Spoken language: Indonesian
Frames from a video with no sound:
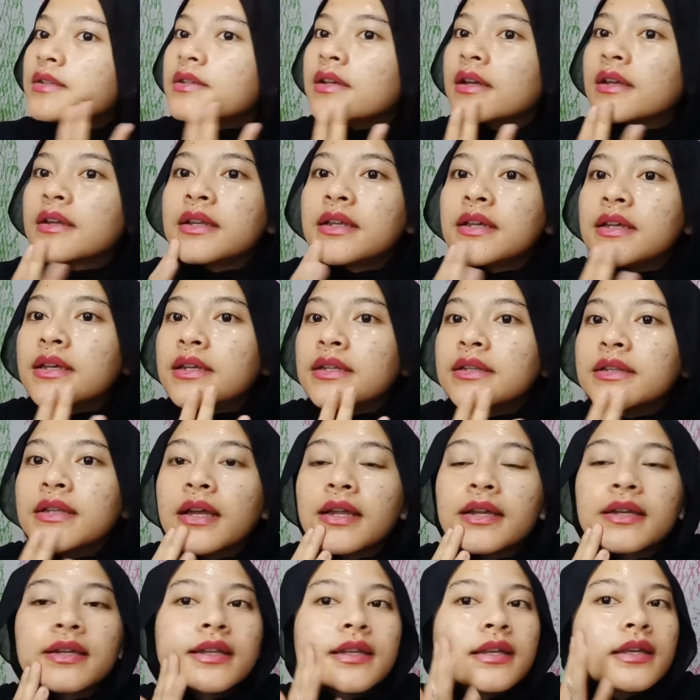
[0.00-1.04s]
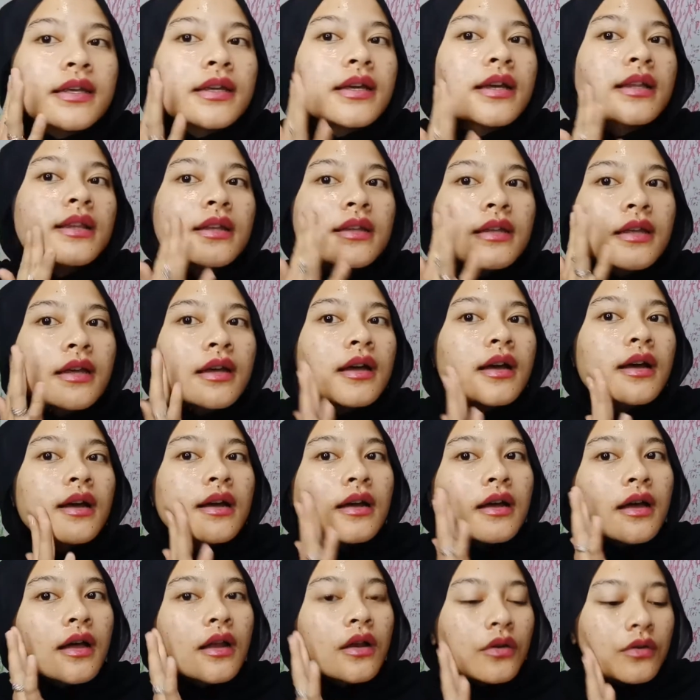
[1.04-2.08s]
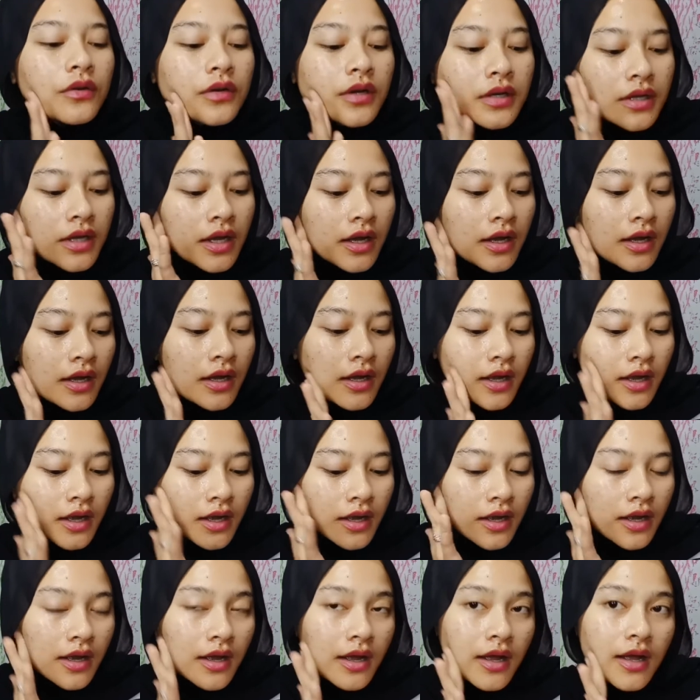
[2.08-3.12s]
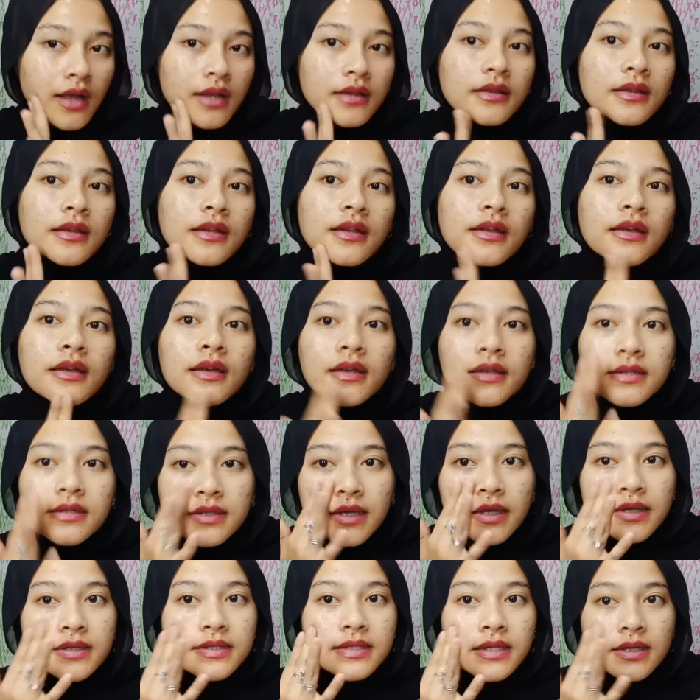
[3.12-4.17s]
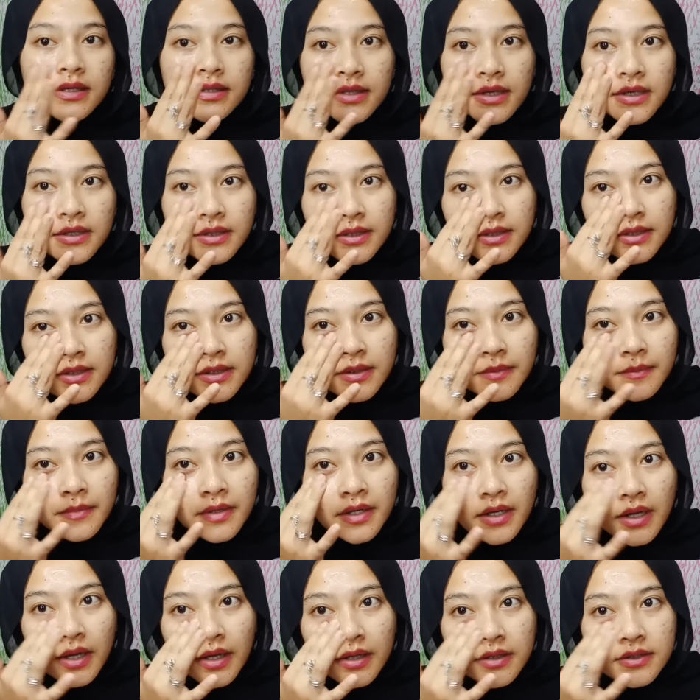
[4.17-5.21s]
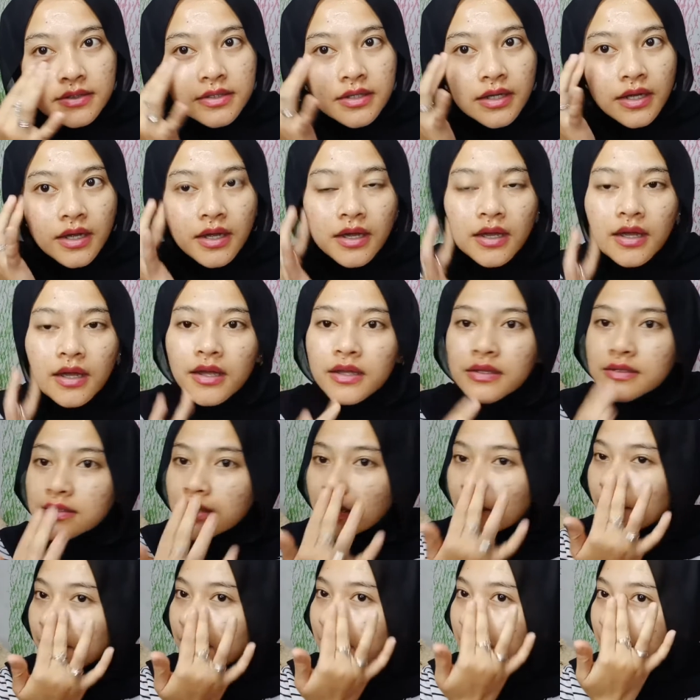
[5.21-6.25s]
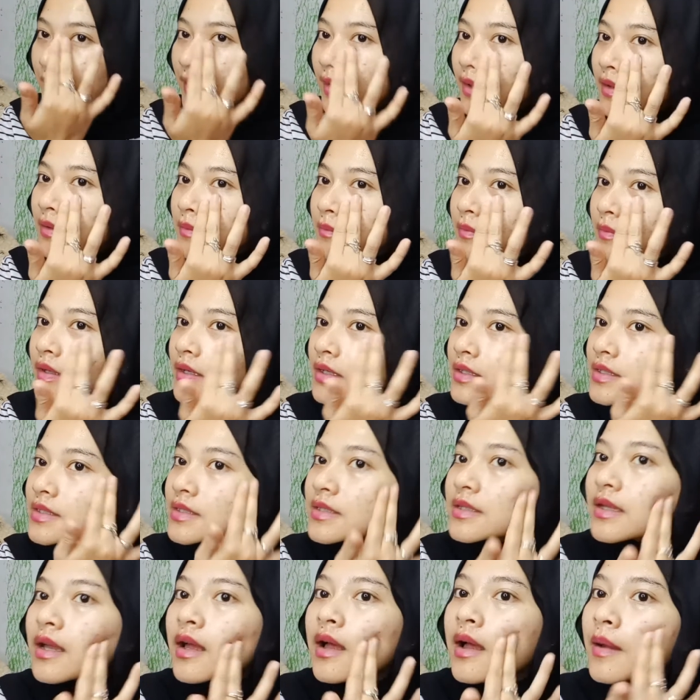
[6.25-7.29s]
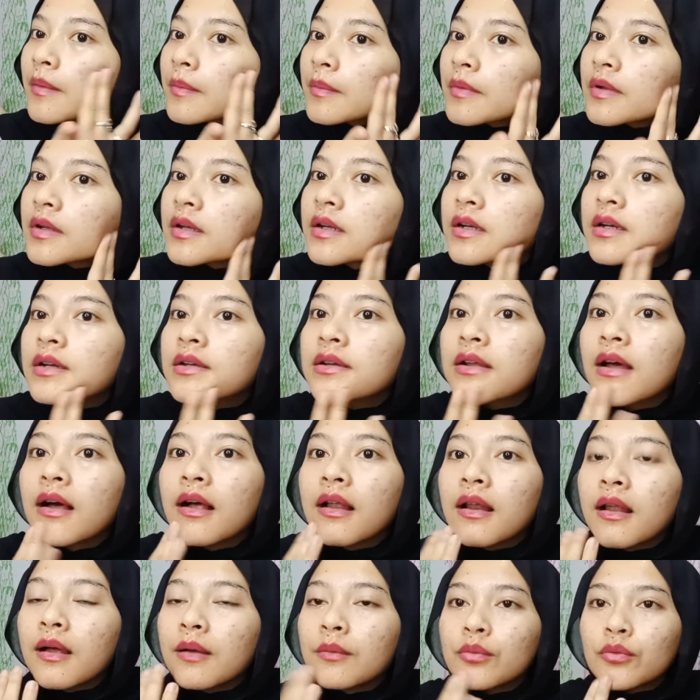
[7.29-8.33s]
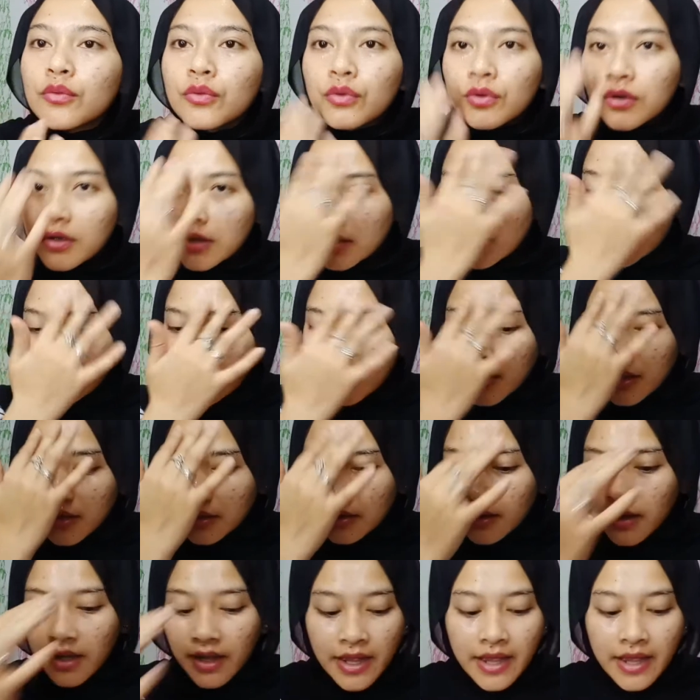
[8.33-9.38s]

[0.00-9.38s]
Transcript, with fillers: jadi tadi katanya kalau udah diangkat esennya didiamin aja sampai meresap ke dalam kulit.